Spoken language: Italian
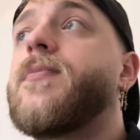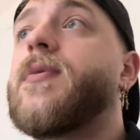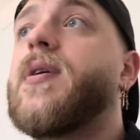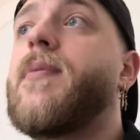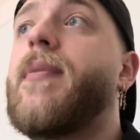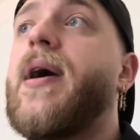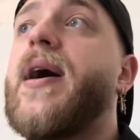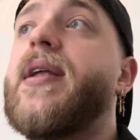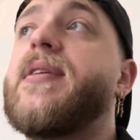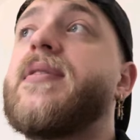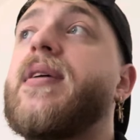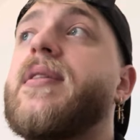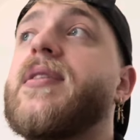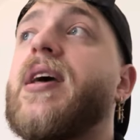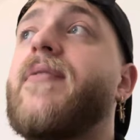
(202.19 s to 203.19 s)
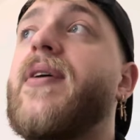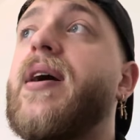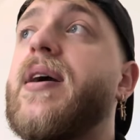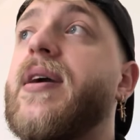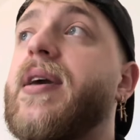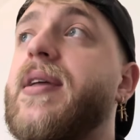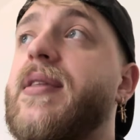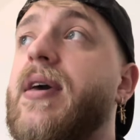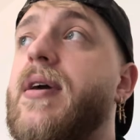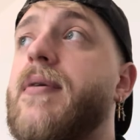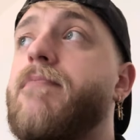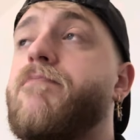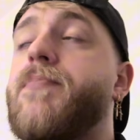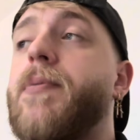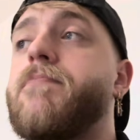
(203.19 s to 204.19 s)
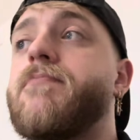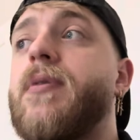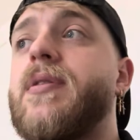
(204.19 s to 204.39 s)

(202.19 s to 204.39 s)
che magari ti dettava anche i tempi.